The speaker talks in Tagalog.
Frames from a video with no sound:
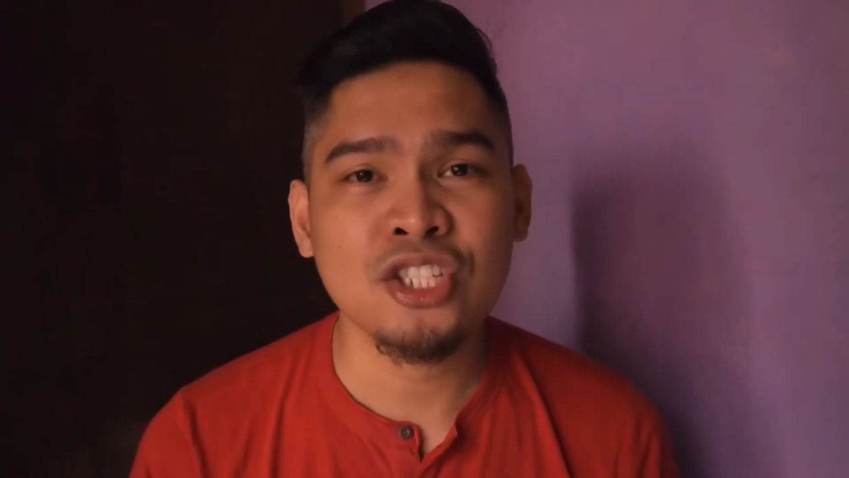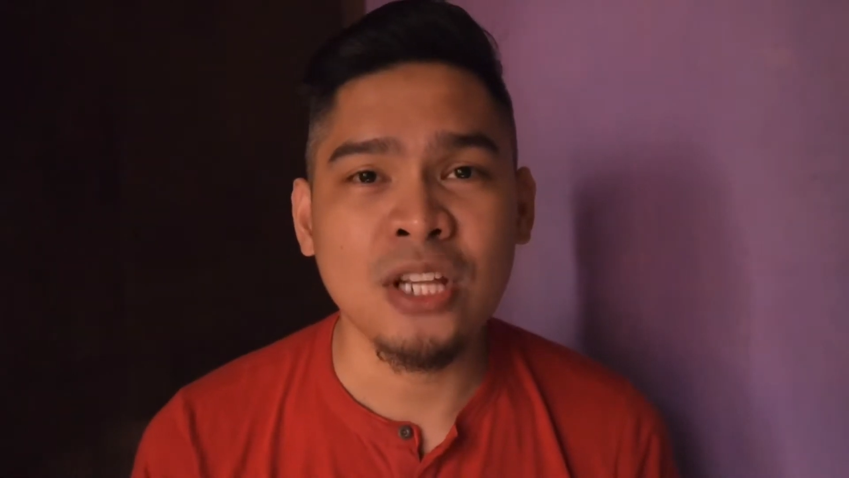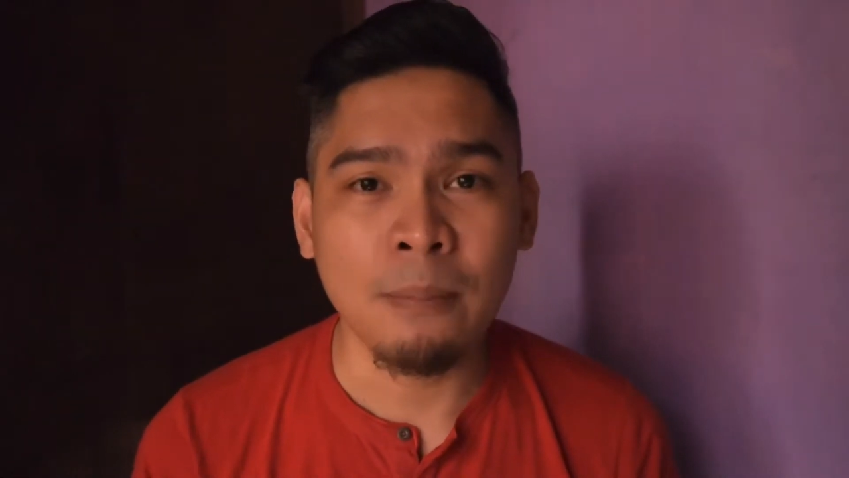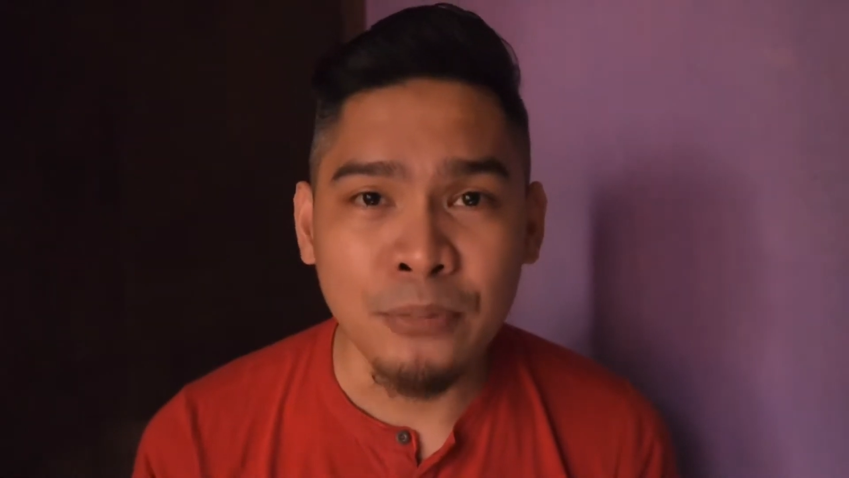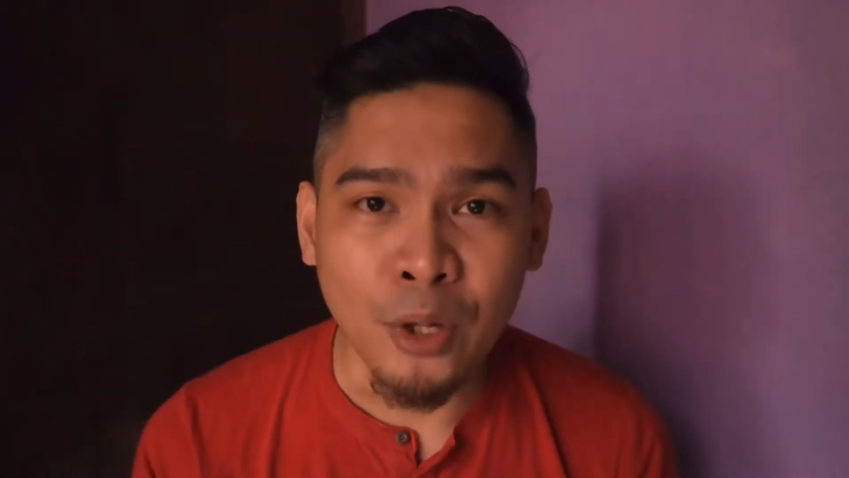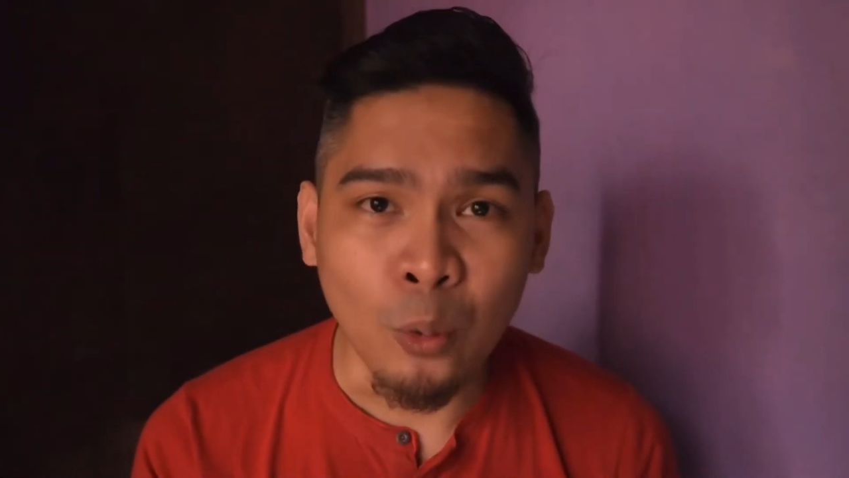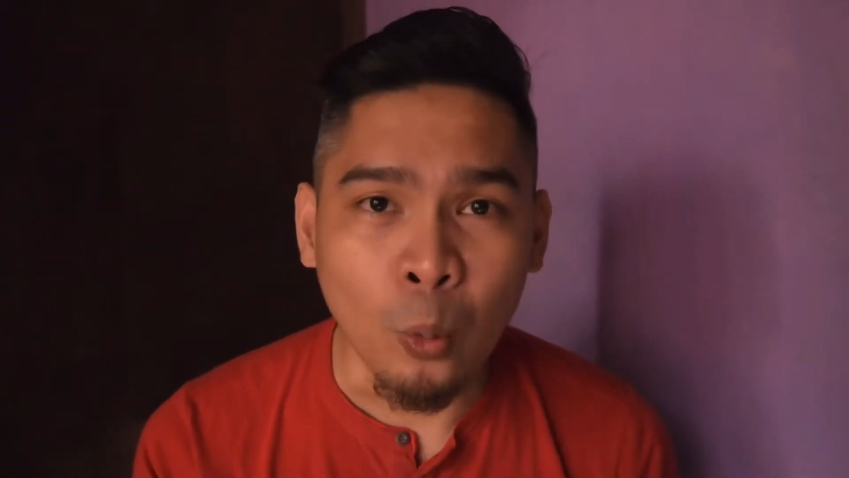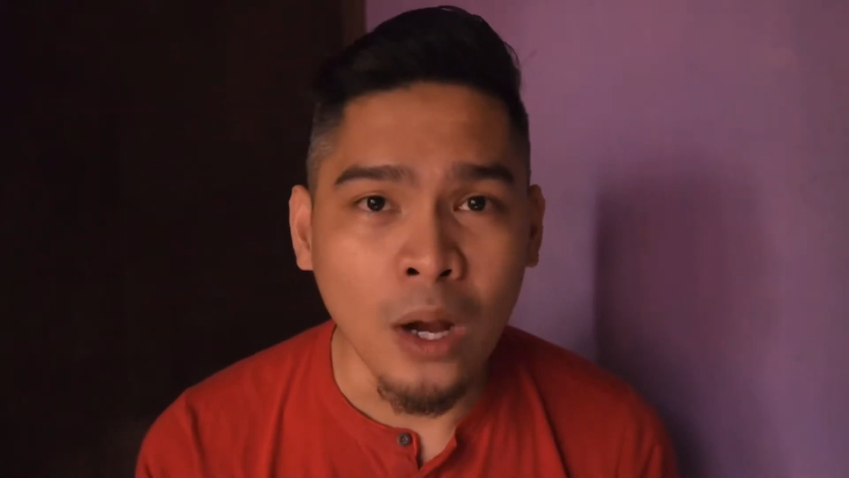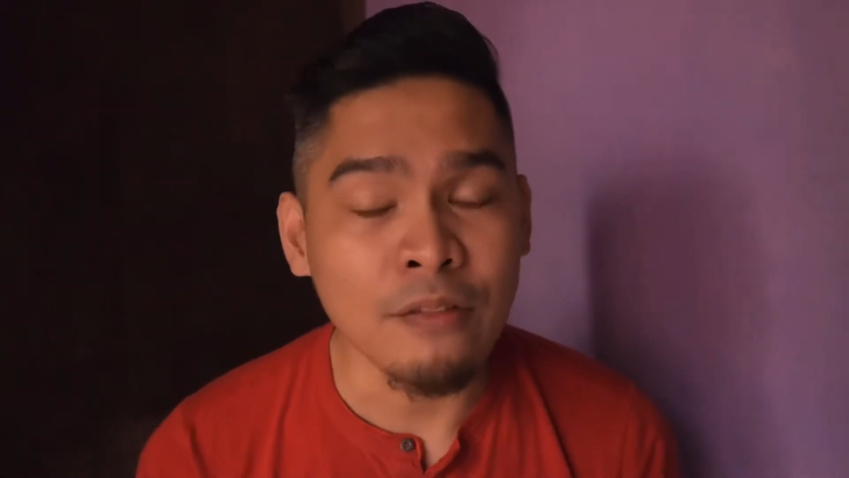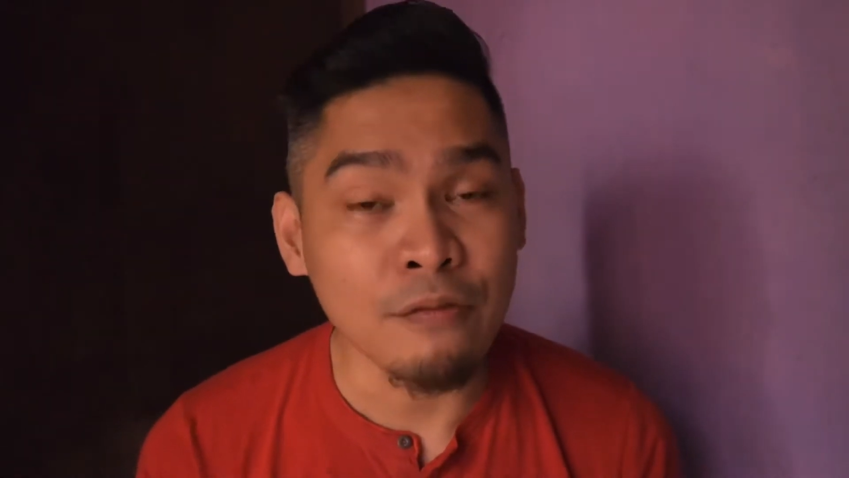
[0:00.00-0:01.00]
chapter
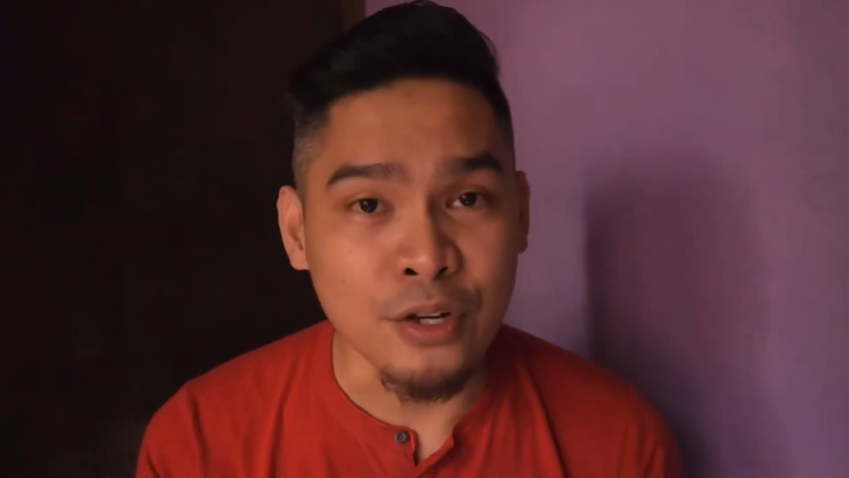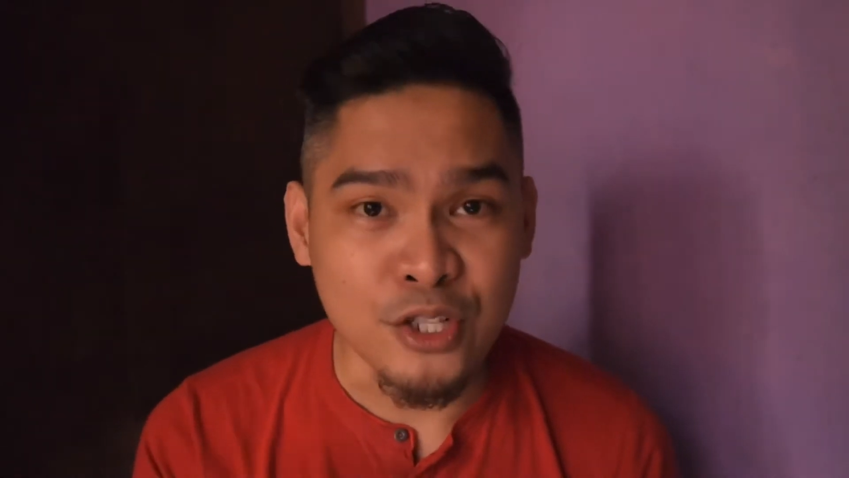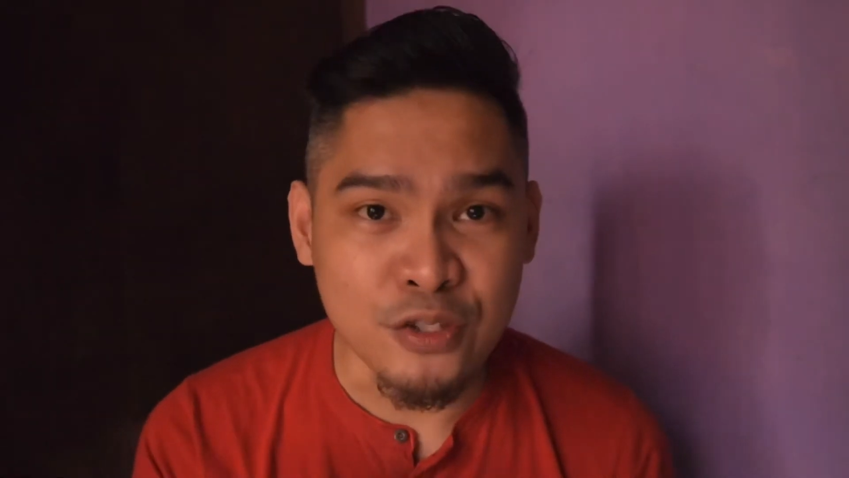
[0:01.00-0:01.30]
1 verse